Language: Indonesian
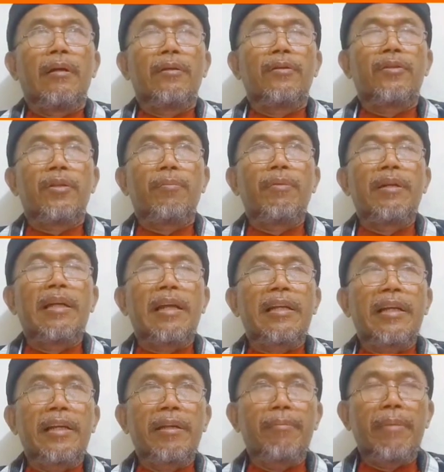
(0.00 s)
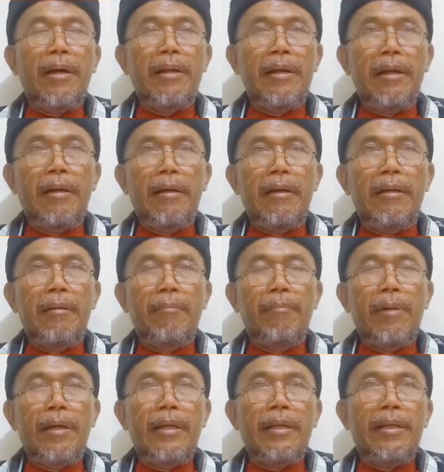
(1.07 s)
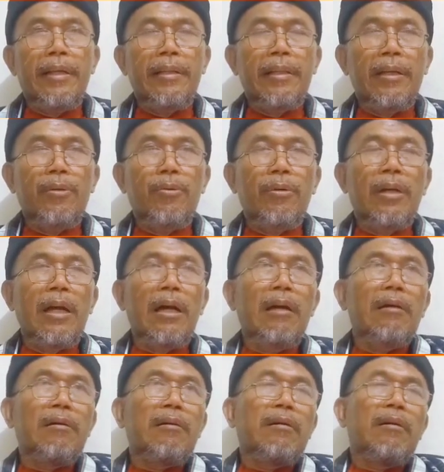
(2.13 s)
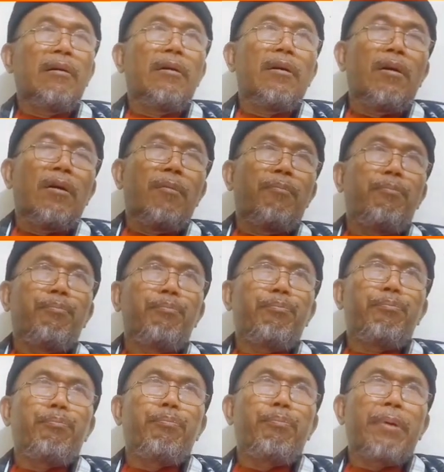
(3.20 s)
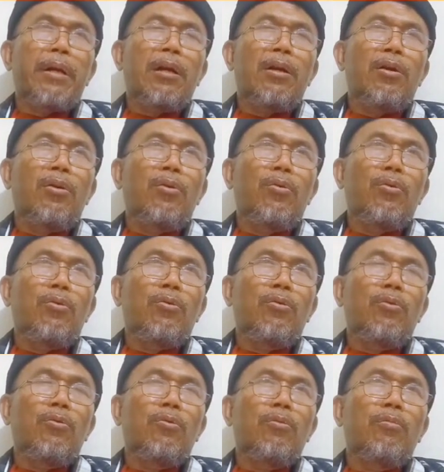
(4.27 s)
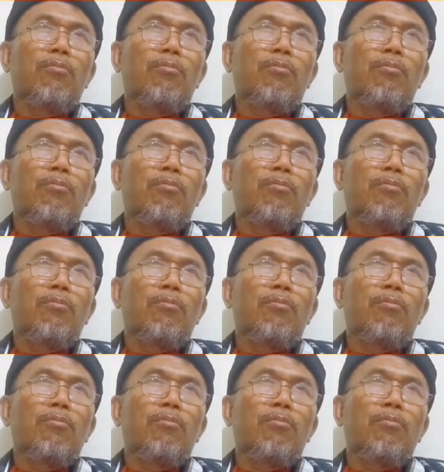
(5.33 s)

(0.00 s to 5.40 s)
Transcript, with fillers: sebenarnya di mana mari kita juga perlu